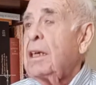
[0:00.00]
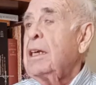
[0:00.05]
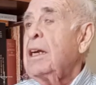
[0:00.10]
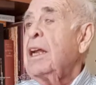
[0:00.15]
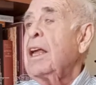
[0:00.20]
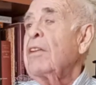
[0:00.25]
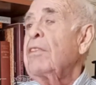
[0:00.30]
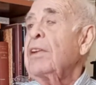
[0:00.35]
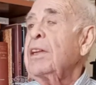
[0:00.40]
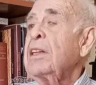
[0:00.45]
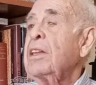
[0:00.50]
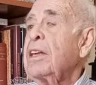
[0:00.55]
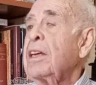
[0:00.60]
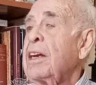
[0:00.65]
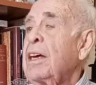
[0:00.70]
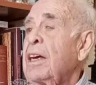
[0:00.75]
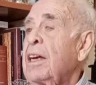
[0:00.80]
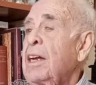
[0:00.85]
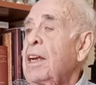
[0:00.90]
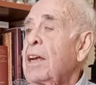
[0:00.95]
las
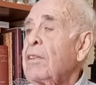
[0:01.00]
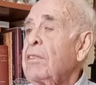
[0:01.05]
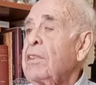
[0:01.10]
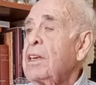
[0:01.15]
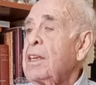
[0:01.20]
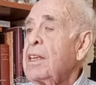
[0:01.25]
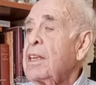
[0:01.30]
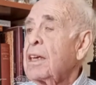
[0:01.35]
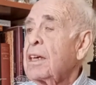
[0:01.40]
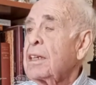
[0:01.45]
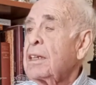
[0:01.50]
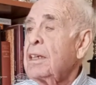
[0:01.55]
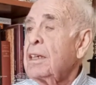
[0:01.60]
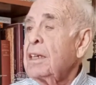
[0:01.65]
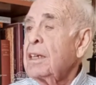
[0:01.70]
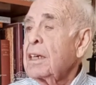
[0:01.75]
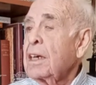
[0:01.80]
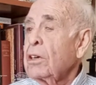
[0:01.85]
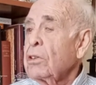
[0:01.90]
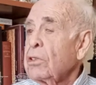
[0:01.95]
banderas en la viña,
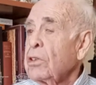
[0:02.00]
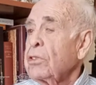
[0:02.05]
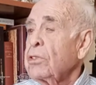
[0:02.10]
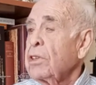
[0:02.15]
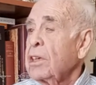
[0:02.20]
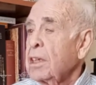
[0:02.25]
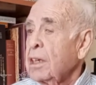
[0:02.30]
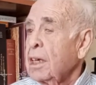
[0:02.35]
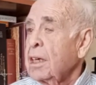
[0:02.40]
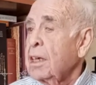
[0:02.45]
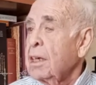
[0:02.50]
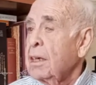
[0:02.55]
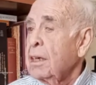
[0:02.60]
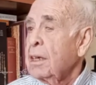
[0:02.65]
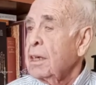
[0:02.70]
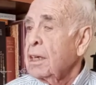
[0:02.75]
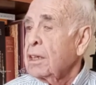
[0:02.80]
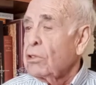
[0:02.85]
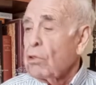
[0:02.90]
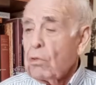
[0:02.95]
que
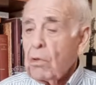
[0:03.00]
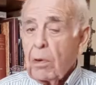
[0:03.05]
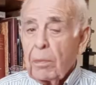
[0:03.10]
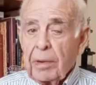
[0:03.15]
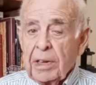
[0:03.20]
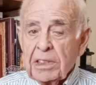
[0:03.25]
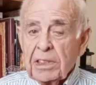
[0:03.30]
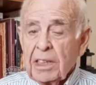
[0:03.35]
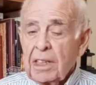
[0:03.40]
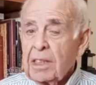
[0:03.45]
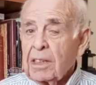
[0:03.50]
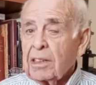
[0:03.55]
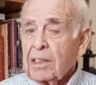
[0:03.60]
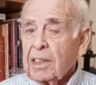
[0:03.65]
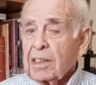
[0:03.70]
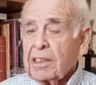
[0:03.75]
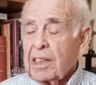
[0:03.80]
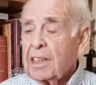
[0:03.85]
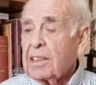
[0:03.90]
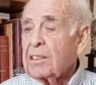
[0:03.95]
donde estuvo
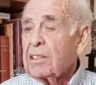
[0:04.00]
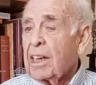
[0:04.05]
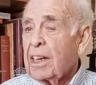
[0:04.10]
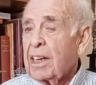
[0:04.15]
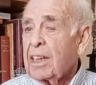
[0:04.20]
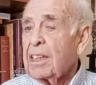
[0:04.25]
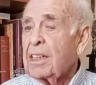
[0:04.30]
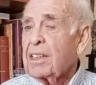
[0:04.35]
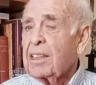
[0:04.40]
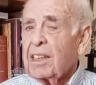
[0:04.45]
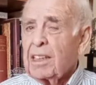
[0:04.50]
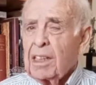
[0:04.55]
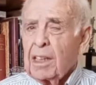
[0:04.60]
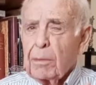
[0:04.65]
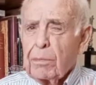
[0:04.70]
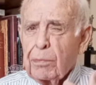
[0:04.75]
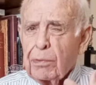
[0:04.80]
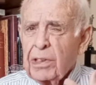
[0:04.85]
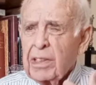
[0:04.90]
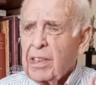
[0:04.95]
presente tanta gente
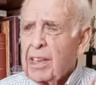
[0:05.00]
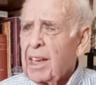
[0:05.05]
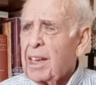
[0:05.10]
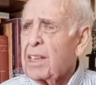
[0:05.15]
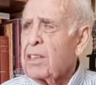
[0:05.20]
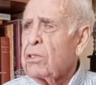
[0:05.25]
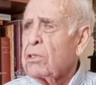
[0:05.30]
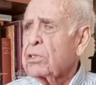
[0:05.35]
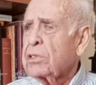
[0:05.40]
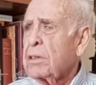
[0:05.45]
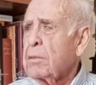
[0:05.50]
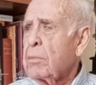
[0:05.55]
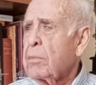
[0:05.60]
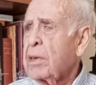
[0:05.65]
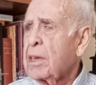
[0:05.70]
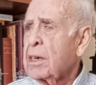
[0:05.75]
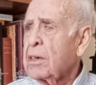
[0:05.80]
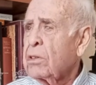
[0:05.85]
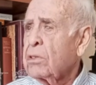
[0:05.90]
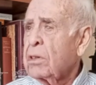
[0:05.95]
después de años
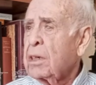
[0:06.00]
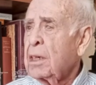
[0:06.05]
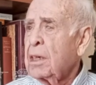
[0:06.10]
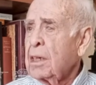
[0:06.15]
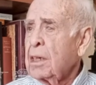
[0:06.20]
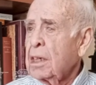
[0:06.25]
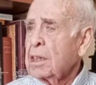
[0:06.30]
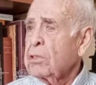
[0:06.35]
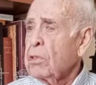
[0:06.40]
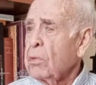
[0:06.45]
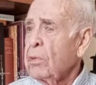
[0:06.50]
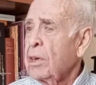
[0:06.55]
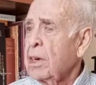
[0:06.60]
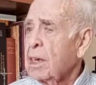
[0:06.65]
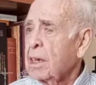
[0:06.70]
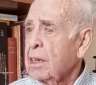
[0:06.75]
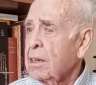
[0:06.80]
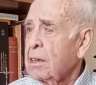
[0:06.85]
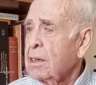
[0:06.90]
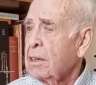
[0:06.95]
sin vernos, estuvo
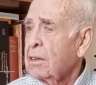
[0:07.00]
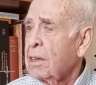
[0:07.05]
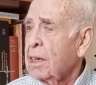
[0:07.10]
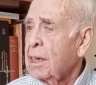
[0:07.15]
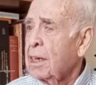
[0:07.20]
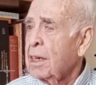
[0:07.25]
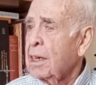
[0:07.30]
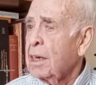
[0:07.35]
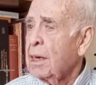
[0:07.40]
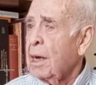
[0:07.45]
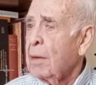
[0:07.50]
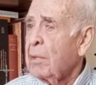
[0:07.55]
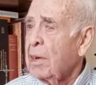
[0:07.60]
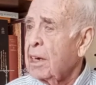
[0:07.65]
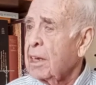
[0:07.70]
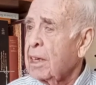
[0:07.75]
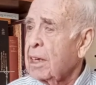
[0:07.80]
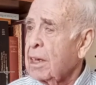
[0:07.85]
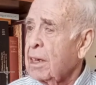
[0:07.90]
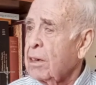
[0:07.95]
la querida
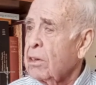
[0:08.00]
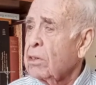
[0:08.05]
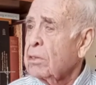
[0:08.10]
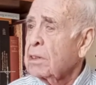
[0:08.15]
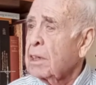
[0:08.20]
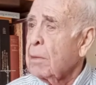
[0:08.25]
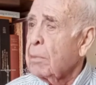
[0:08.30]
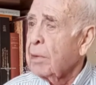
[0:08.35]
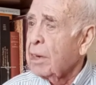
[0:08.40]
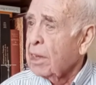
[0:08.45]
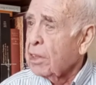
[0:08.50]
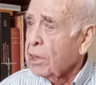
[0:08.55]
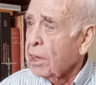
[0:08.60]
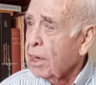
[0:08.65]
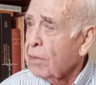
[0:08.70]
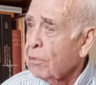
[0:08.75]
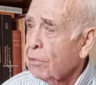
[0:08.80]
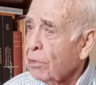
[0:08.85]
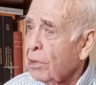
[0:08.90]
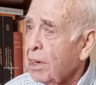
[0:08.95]
Amalia Quirós, que
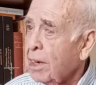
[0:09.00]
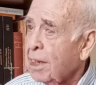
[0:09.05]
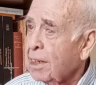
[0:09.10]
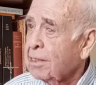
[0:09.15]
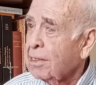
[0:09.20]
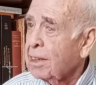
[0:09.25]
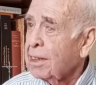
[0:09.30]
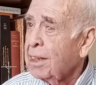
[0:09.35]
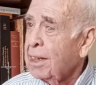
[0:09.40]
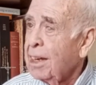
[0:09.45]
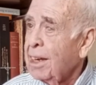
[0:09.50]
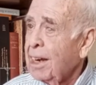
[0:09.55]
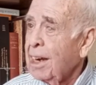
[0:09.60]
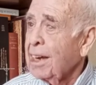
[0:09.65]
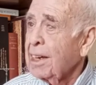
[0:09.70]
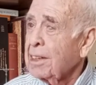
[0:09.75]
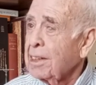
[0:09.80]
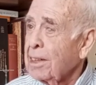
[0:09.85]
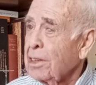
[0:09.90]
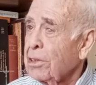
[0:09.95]
parece que fue la,
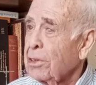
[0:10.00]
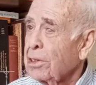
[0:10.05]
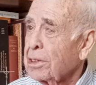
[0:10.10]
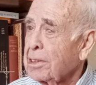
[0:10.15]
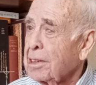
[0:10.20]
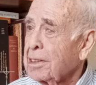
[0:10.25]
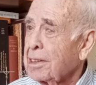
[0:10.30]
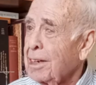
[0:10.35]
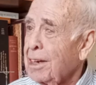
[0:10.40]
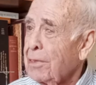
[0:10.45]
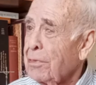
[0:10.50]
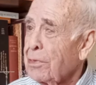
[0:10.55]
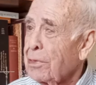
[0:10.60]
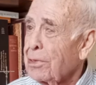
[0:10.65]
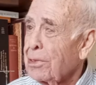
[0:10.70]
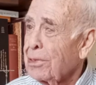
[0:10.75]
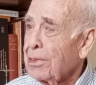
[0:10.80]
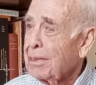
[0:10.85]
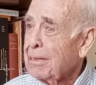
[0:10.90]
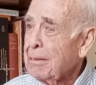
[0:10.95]
la que te dio este
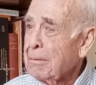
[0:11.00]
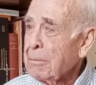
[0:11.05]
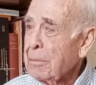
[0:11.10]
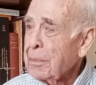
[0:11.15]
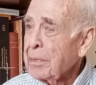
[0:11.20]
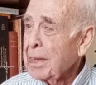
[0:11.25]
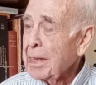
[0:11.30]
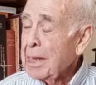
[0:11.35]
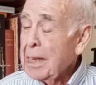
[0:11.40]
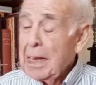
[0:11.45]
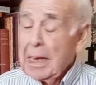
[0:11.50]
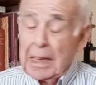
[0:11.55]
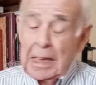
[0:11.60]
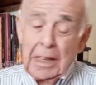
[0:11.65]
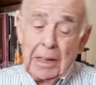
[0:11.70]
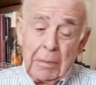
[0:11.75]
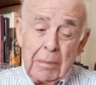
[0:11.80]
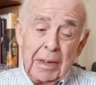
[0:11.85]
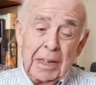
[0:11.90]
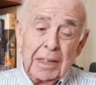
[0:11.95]
teléfono, ¿no? Mm.
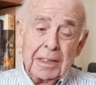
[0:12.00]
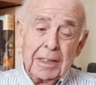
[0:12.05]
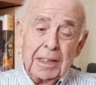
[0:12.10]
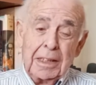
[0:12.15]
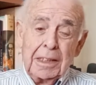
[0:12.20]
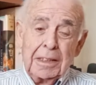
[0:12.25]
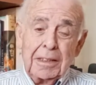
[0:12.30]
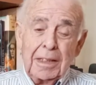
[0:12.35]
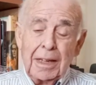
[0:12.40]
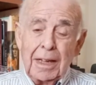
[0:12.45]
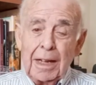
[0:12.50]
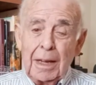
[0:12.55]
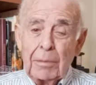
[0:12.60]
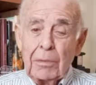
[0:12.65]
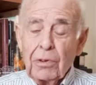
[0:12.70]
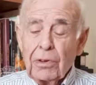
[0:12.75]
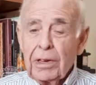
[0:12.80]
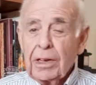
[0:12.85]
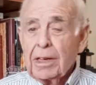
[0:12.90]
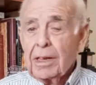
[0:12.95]
Y además
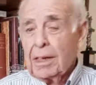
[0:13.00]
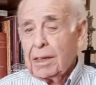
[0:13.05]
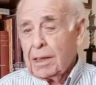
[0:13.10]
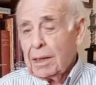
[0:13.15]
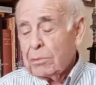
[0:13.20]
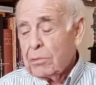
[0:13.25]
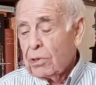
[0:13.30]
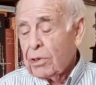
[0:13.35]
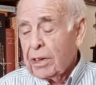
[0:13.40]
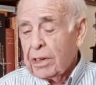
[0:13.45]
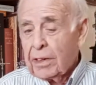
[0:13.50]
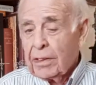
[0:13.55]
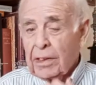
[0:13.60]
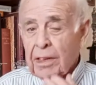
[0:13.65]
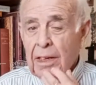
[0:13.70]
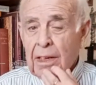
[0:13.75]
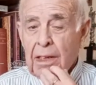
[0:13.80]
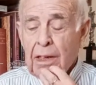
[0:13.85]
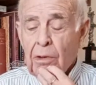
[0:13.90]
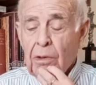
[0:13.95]
esta mujer, la mujer
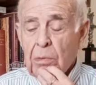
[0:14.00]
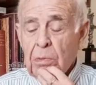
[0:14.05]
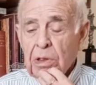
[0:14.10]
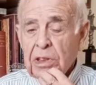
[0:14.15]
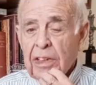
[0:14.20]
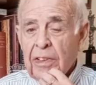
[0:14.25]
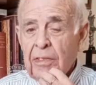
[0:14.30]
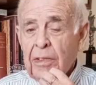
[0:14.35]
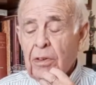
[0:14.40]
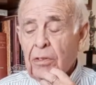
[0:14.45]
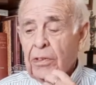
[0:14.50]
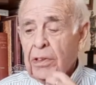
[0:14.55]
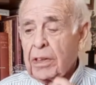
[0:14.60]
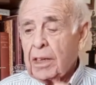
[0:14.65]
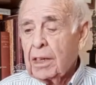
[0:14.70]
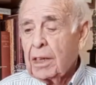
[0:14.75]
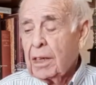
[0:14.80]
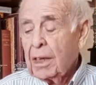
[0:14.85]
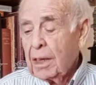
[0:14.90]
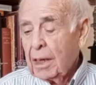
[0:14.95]
de, como saben,
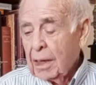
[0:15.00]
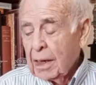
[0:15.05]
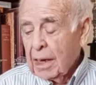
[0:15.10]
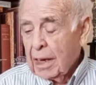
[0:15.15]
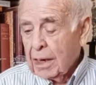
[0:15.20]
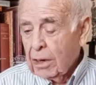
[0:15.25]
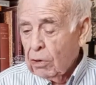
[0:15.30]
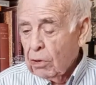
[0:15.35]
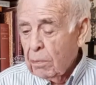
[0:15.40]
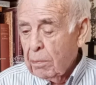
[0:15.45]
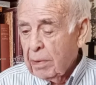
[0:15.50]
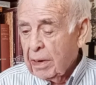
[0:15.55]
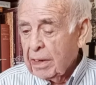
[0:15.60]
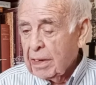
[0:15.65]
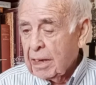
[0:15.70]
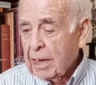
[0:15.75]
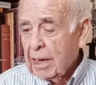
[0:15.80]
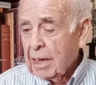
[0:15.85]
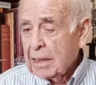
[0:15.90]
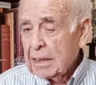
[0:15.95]
de Carlos
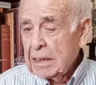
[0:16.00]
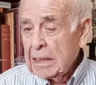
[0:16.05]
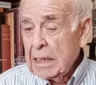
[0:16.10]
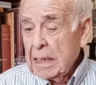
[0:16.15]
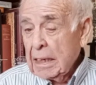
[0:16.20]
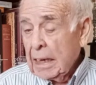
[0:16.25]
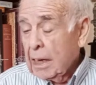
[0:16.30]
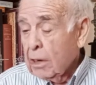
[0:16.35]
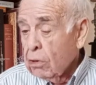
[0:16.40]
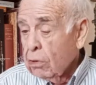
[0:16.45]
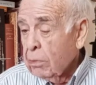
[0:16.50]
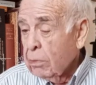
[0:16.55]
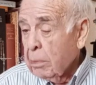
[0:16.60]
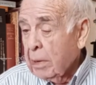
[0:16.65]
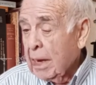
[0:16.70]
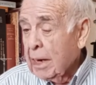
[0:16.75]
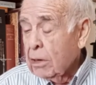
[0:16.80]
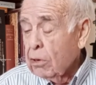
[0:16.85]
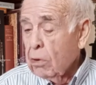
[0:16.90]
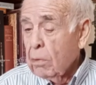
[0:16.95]
Mariscal, que
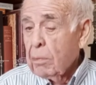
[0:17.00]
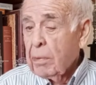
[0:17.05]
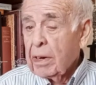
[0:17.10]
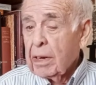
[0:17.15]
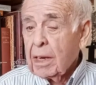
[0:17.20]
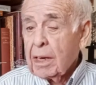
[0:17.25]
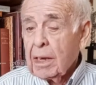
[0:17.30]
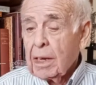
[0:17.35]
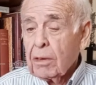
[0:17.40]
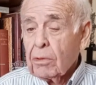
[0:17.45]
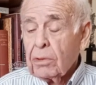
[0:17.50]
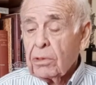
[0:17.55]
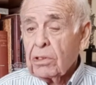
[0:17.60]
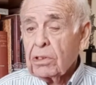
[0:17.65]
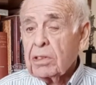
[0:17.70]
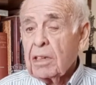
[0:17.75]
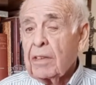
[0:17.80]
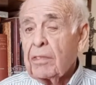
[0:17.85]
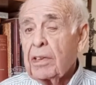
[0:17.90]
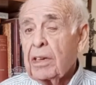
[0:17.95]
con Carlos Mariscal,
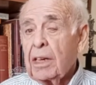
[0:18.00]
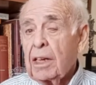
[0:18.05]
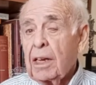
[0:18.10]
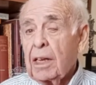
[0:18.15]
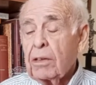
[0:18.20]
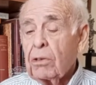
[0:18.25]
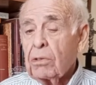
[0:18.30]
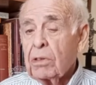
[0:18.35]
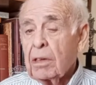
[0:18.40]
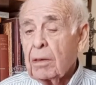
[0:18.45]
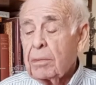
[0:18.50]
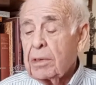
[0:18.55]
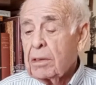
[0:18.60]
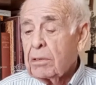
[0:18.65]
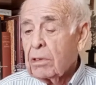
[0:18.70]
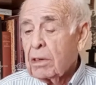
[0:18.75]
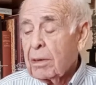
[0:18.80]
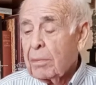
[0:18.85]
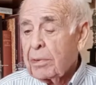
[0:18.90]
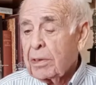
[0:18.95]
cuando estaba en el
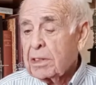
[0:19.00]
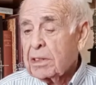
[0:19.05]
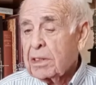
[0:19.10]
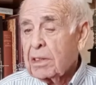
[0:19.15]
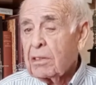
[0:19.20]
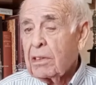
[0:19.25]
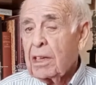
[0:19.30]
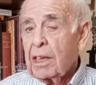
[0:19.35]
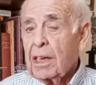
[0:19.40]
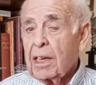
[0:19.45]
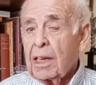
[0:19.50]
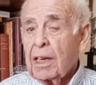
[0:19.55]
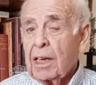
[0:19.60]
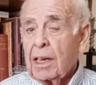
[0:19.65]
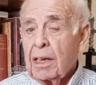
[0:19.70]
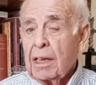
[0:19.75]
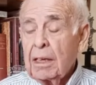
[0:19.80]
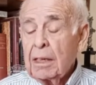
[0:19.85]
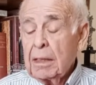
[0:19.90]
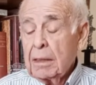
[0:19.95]
ayuntamiento que
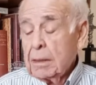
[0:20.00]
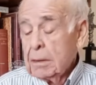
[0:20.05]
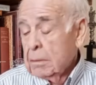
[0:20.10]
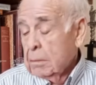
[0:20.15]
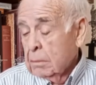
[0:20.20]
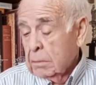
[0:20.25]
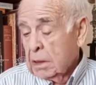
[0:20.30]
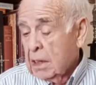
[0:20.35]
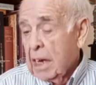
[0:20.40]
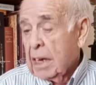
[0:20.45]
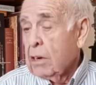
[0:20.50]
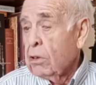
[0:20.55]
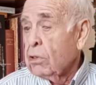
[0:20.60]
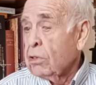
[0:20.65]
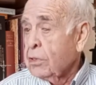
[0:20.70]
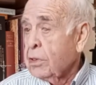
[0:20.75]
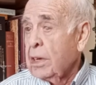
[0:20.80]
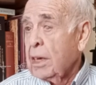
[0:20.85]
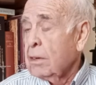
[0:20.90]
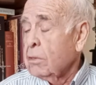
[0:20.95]
presidía
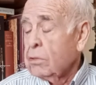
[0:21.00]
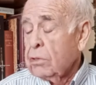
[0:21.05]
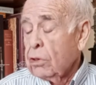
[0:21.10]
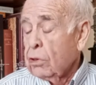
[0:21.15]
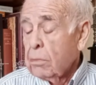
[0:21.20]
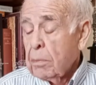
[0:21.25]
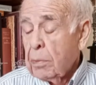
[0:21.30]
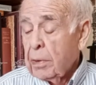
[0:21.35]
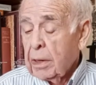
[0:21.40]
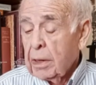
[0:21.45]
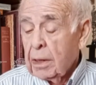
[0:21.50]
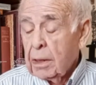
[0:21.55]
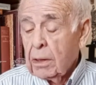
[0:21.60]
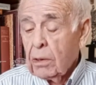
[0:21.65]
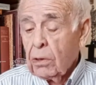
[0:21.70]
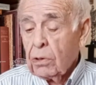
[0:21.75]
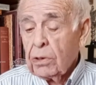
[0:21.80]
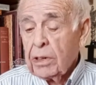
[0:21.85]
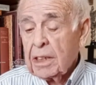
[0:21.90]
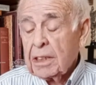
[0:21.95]
Carlos Díaz, un
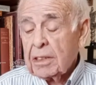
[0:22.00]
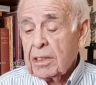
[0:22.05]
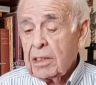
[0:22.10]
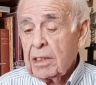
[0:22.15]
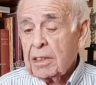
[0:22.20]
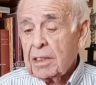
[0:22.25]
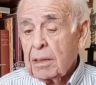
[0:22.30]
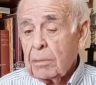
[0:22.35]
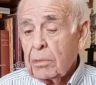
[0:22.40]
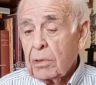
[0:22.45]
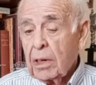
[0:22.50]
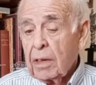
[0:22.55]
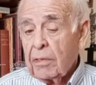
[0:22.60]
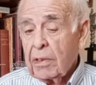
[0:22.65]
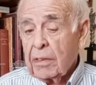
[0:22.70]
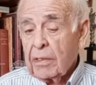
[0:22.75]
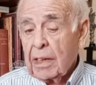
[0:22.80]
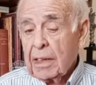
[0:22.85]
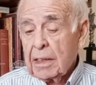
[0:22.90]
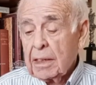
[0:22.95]
hombre honestísimo,
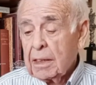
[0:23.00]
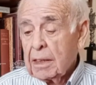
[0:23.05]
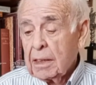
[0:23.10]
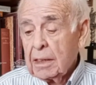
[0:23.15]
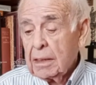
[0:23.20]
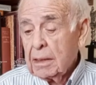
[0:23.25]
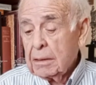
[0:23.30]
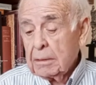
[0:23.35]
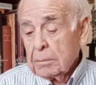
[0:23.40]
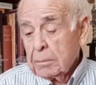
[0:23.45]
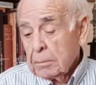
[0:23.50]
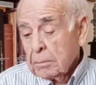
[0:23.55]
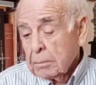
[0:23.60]
la verdad que